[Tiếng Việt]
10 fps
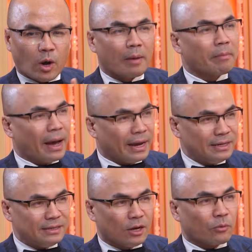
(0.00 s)
thoải
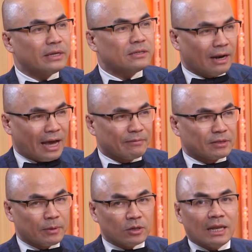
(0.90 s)
mái để quay trở lại
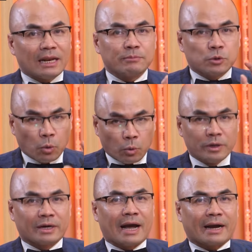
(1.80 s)
và thậm chí có thể làm chủ
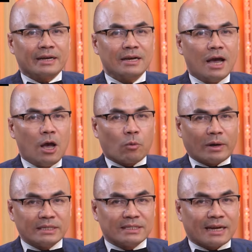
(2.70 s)
được cả cái
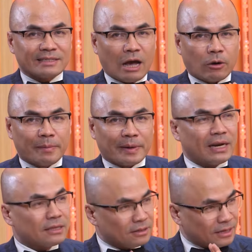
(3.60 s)
quá trình sáng tạo của mình một
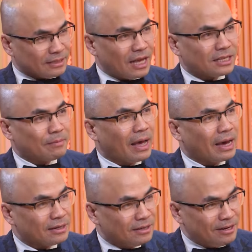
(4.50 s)
cách là tự sáng tác ra bài
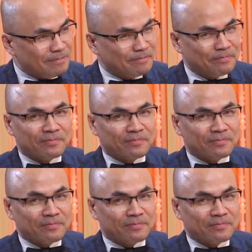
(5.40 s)
hát nữa